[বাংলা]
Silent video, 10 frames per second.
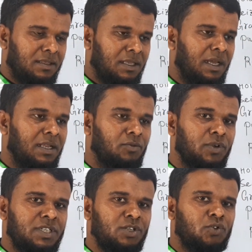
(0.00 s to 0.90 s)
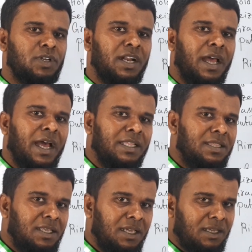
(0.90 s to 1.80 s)
তা ওই শিশুটার হাত
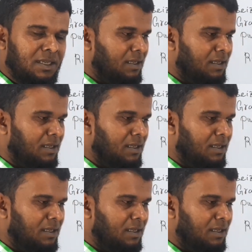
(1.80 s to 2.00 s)
দিয়ে